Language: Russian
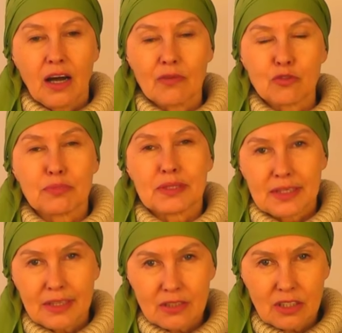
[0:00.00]
А вот
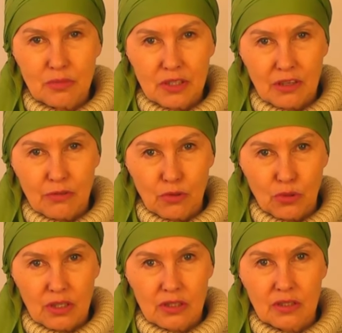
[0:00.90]
патогенная
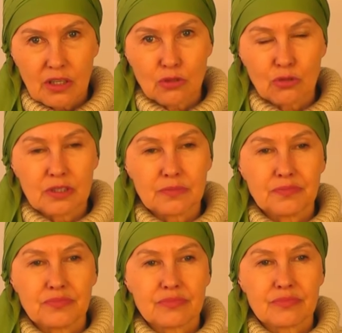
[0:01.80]
микрофлора, которая